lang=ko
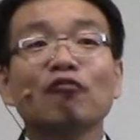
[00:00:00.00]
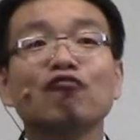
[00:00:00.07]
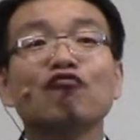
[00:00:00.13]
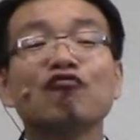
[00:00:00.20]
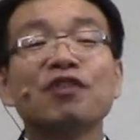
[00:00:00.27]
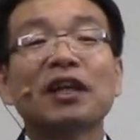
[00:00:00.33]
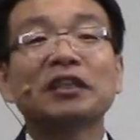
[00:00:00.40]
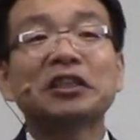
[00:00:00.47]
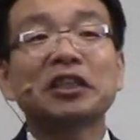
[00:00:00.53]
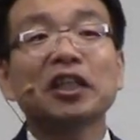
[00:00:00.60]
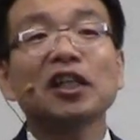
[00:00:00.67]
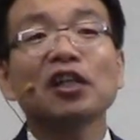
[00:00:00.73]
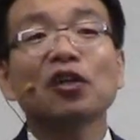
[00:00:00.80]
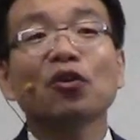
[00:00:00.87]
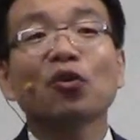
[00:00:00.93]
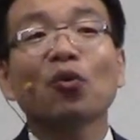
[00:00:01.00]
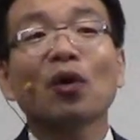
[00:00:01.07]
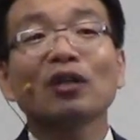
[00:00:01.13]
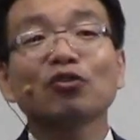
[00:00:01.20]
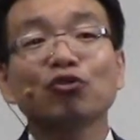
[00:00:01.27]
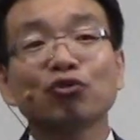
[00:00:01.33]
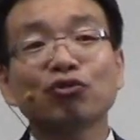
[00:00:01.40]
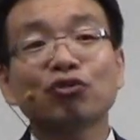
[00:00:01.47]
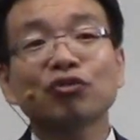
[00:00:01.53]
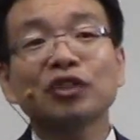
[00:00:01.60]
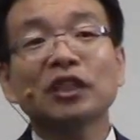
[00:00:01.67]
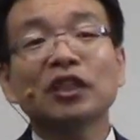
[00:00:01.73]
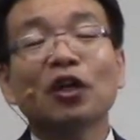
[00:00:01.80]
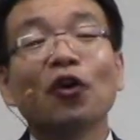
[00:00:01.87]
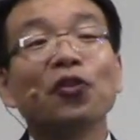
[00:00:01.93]
우리의 실력과
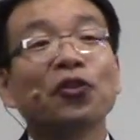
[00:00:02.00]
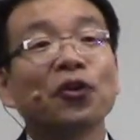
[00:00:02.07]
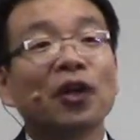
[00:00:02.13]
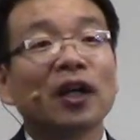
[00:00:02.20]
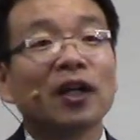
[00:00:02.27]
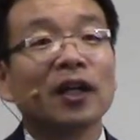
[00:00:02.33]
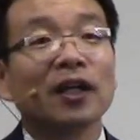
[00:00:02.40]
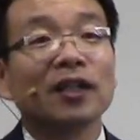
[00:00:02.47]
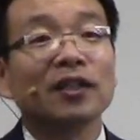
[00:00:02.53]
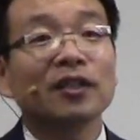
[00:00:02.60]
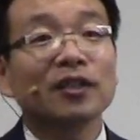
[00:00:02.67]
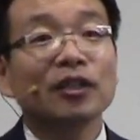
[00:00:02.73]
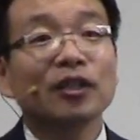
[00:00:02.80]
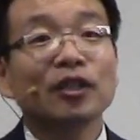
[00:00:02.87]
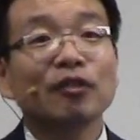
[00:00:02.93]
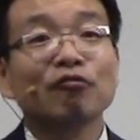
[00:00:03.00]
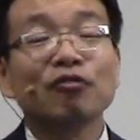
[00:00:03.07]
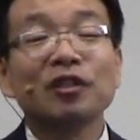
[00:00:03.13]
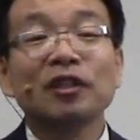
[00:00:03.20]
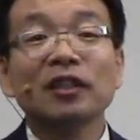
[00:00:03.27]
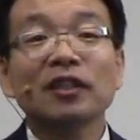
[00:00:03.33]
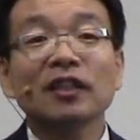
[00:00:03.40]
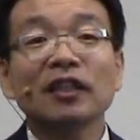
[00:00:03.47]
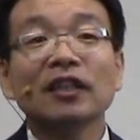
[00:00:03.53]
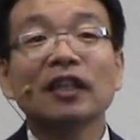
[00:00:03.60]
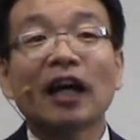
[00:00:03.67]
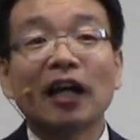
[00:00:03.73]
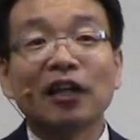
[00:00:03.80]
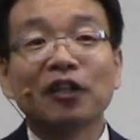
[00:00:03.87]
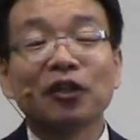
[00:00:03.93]
수준이 어떠한가를 우리는
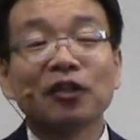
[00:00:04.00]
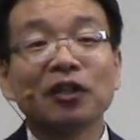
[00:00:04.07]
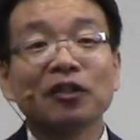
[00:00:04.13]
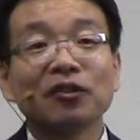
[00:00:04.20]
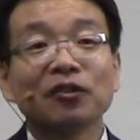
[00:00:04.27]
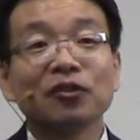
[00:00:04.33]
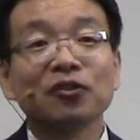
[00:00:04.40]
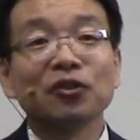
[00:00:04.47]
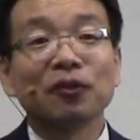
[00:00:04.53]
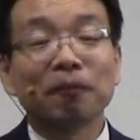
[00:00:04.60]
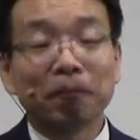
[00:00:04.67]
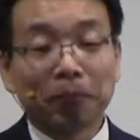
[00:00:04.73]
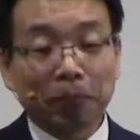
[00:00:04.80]
알게 되는 거죠.